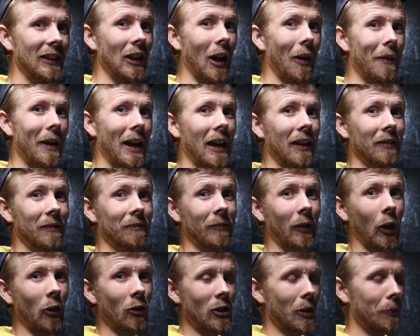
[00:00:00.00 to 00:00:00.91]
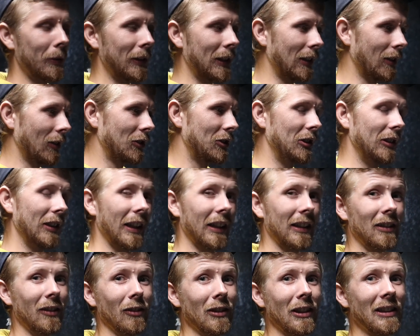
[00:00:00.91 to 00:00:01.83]
Dobra, kończymy ten
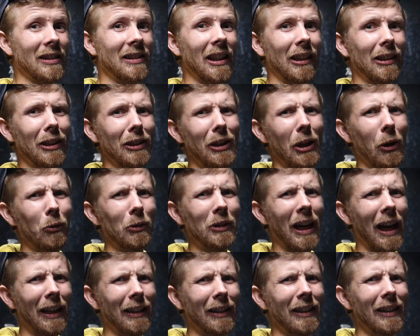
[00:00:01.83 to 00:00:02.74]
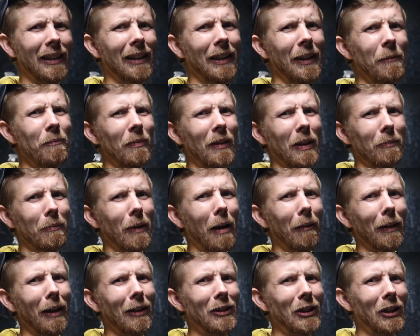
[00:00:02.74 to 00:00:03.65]
odcinek. No niestety nieudany.
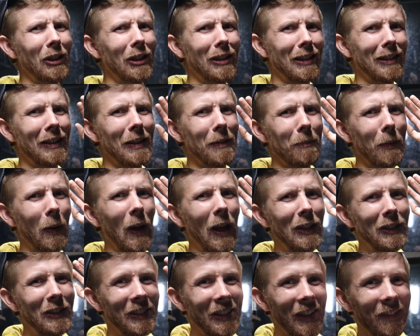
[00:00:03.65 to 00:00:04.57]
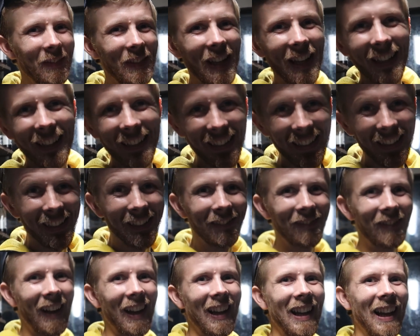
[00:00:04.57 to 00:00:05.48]
Mam nadzieję, że nie poleci na mnie
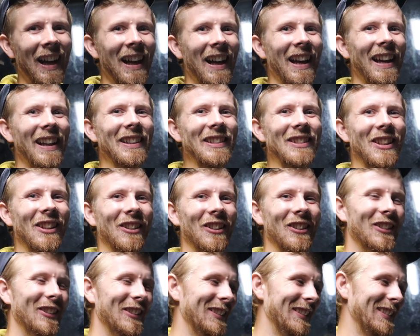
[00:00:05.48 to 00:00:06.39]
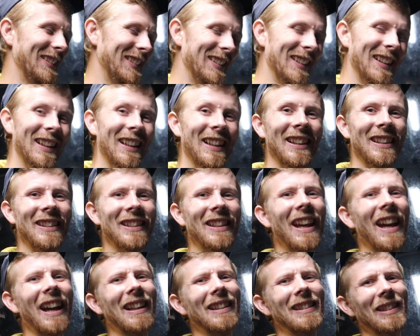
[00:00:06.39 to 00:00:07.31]
fala hejtu.
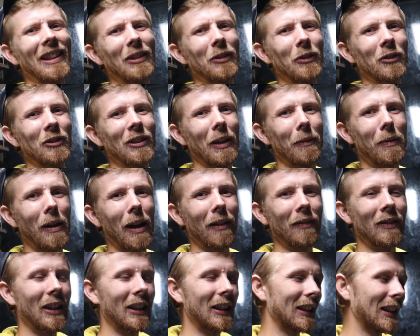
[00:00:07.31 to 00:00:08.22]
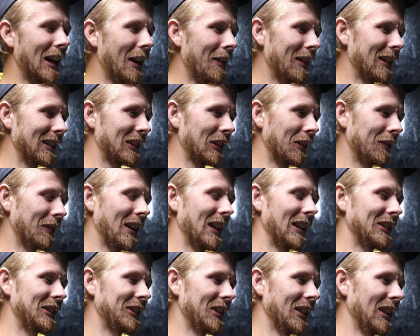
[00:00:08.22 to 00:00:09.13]
Nie chcę tu już naprawdę
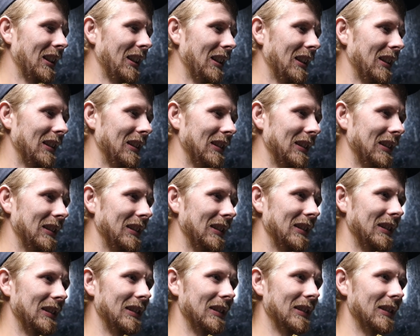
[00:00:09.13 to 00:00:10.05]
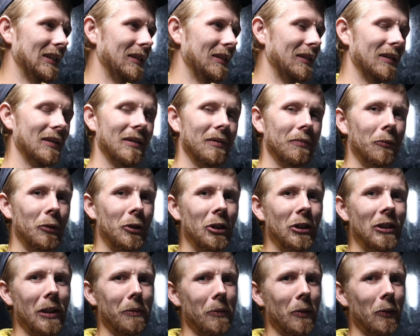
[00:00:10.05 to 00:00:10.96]
hałasować. Yy,
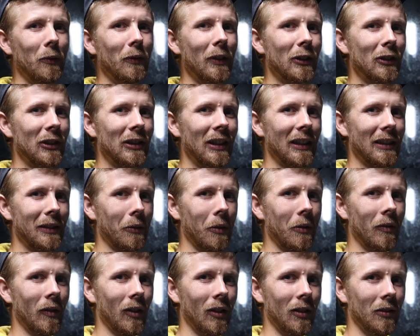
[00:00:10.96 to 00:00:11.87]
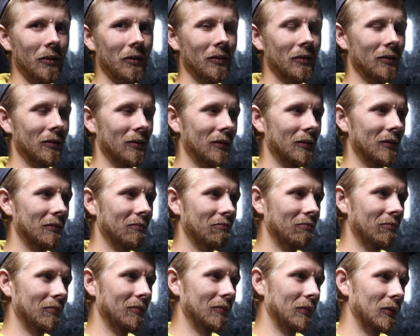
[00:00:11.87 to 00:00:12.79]
musicie mi uwierzyć na słowo,
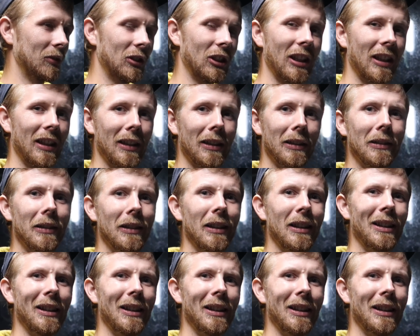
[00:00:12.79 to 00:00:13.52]
że